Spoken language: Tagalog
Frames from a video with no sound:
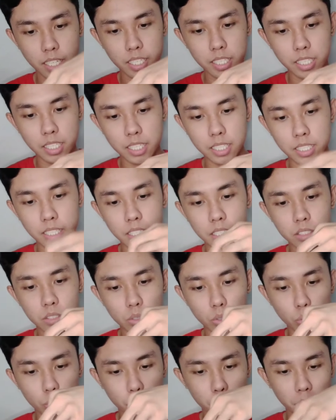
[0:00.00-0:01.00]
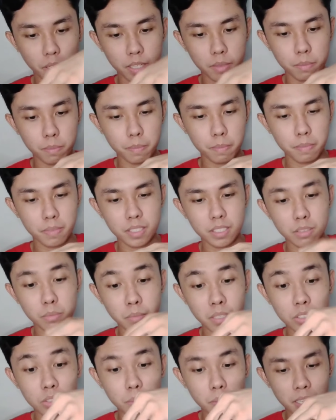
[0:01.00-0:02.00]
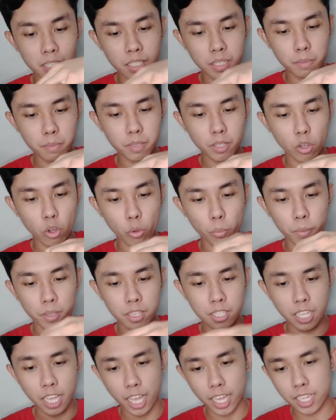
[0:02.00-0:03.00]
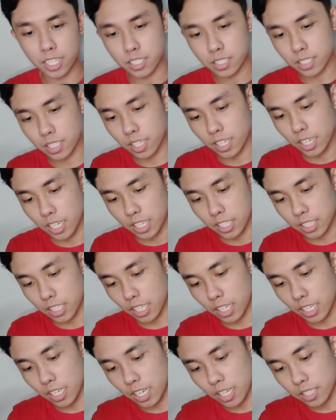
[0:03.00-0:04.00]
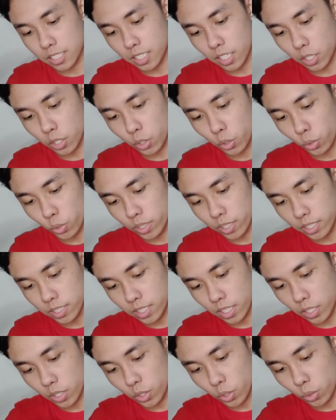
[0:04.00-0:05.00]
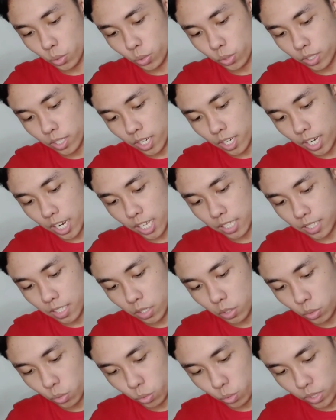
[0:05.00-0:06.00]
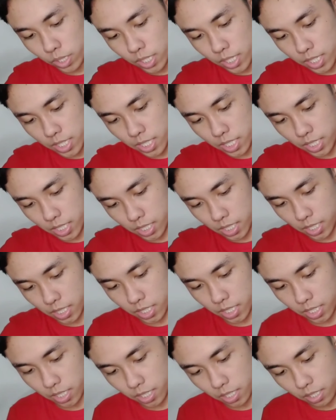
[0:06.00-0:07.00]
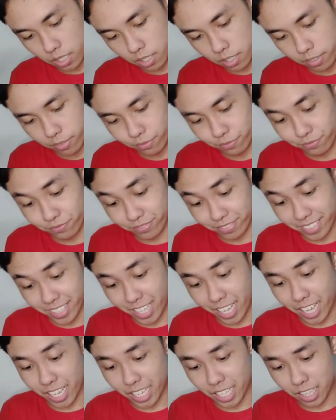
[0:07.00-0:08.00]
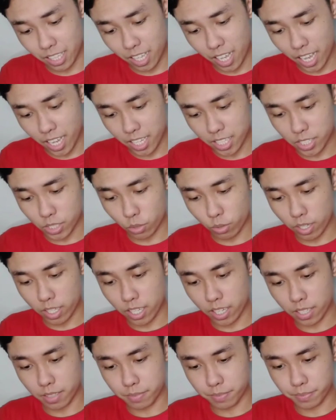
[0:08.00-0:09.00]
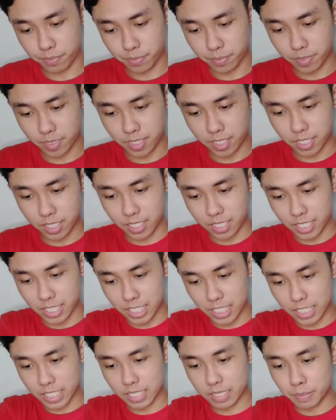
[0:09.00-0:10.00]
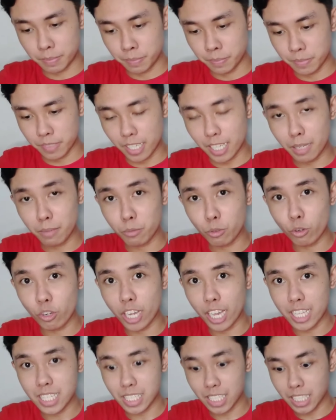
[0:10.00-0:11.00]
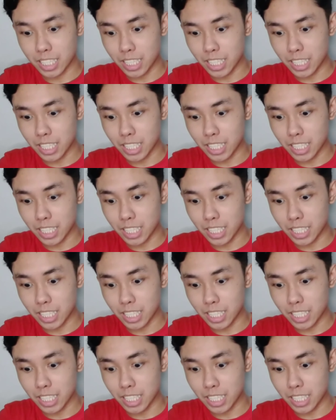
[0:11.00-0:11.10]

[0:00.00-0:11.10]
Ayan, let's open. Medyo, medyo mahirap i-open guys. Talagang secure na secure ang ating cookies. Ayan guys, so ayan. Alam ko guys,